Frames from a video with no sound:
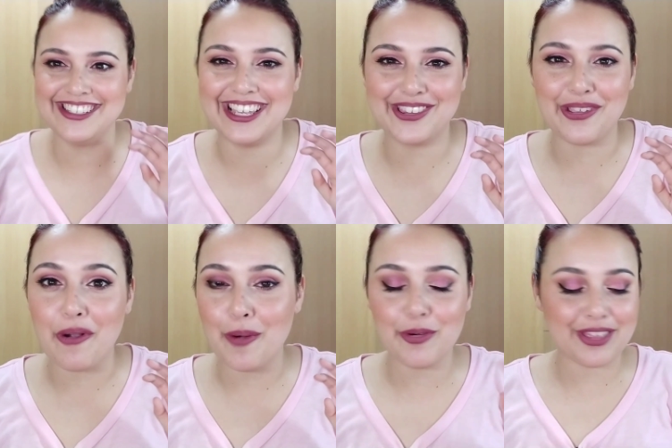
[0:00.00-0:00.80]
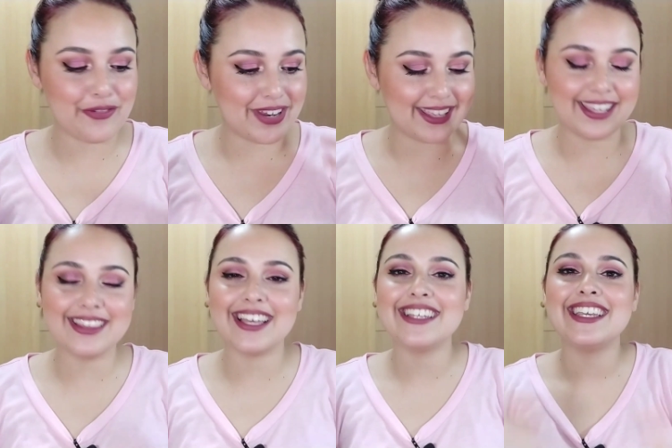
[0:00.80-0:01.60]
ya estoy cómoda,
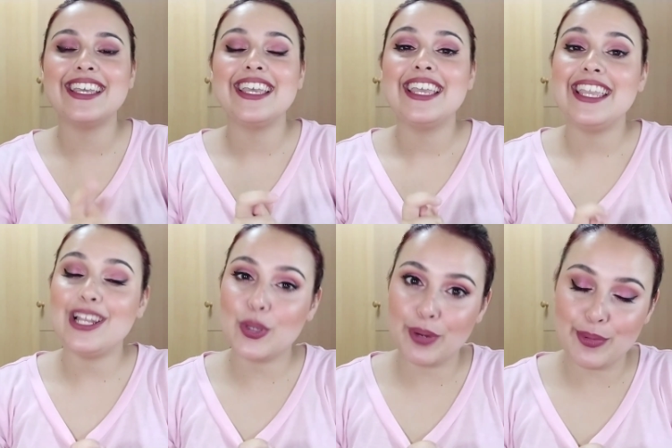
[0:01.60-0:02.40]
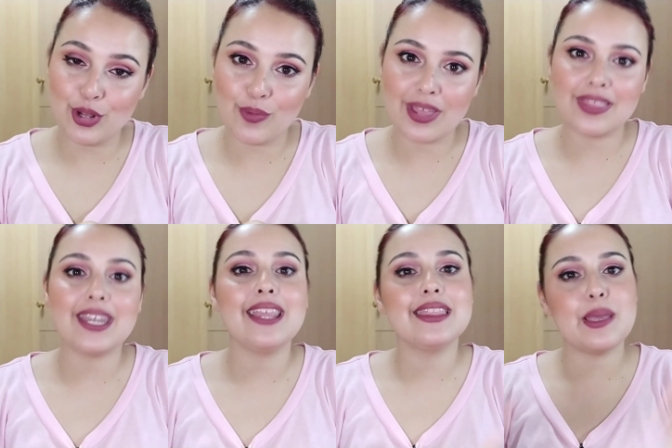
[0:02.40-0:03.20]
fresquita y lo primero que voy a
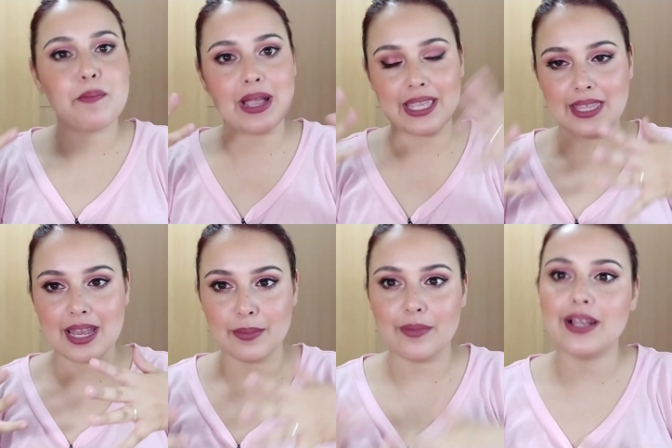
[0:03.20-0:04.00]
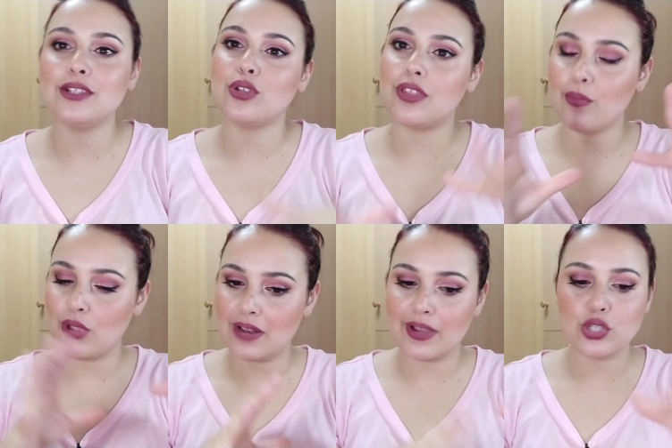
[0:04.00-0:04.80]
hacer es desmaquillarme, ¿vale? Entonces voy
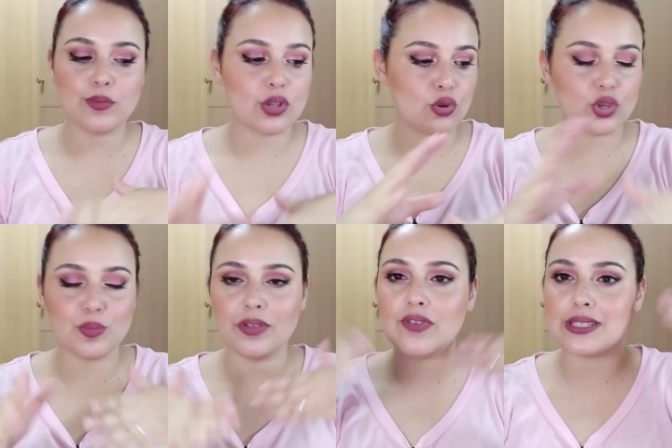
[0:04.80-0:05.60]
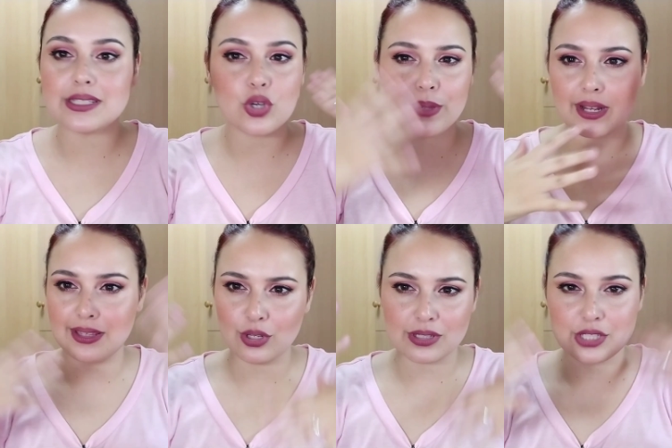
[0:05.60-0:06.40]
al baño, voy a coger un bifásico, me
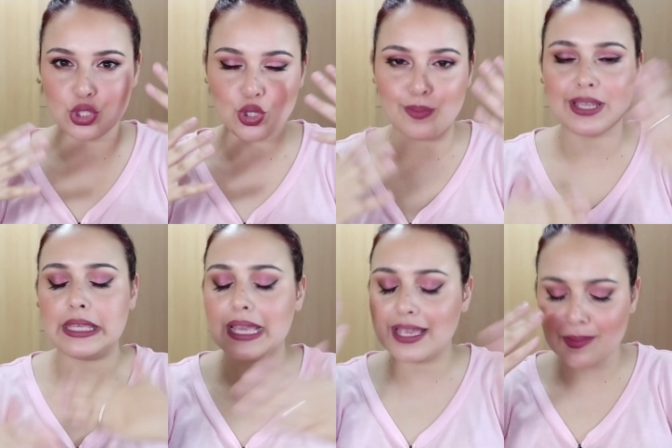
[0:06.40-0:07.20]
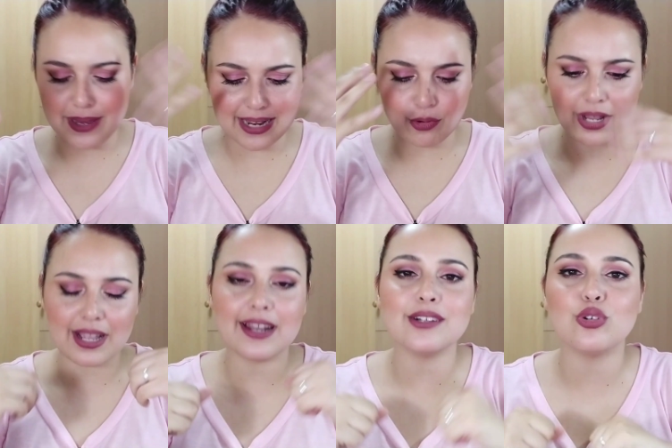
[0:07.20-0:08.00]
retiro así todo el maquillaje, me lavo la
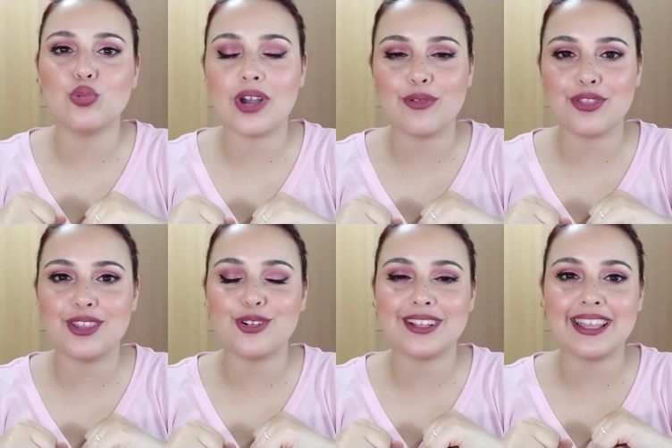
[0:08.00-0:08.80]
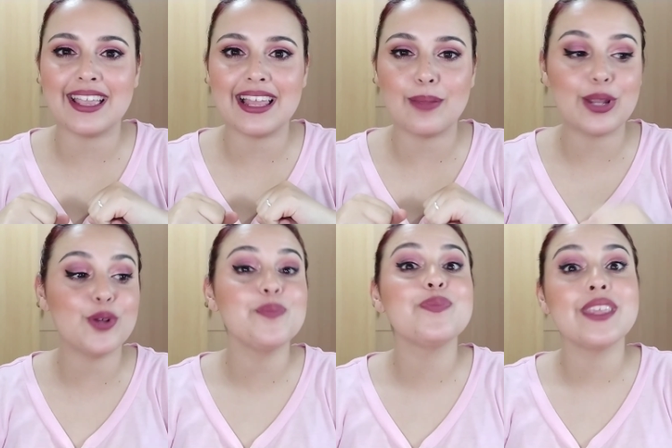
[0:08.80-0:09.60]
cara con un jaboncito que tenga ya la
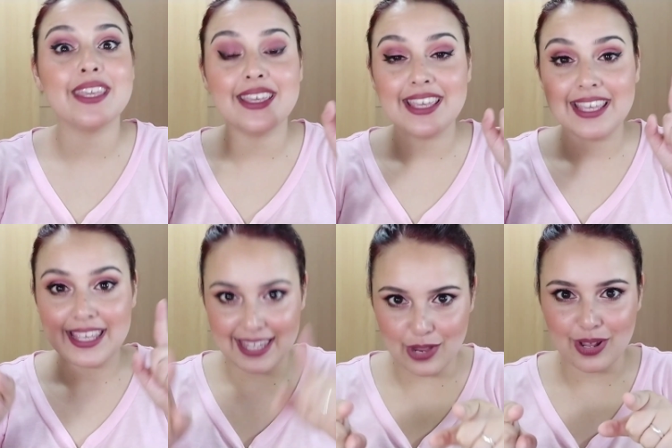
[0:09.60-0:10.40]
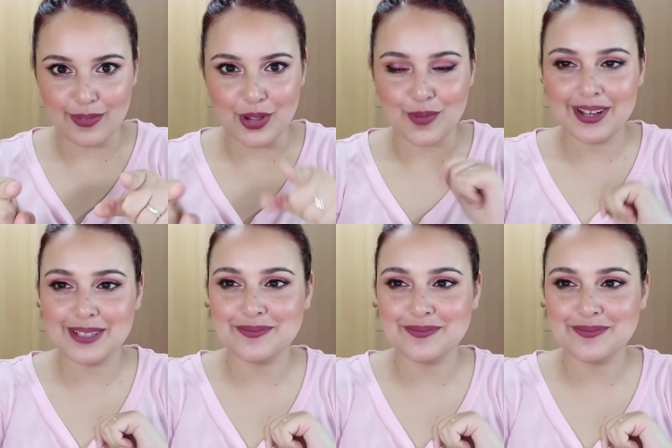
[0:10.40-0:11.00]
mano. Y ahora vengo, ¿vale?